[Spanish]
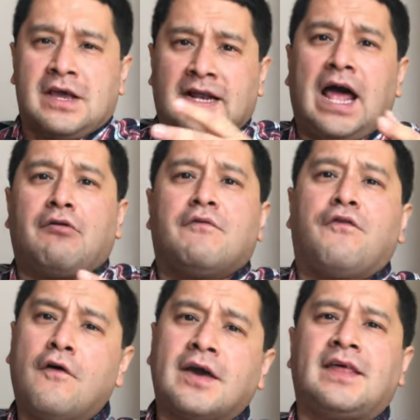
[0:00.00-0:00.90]
claro
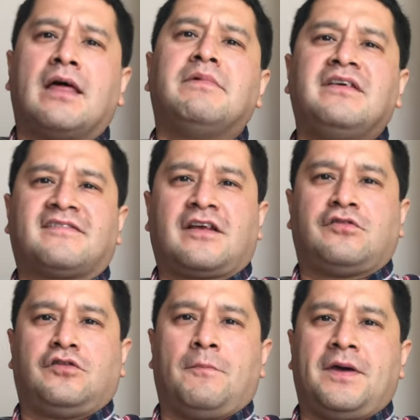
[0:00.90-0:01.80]
enfoque de la
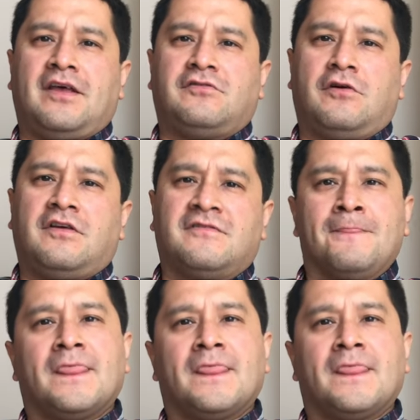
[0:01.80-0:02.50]
administración de operaciones.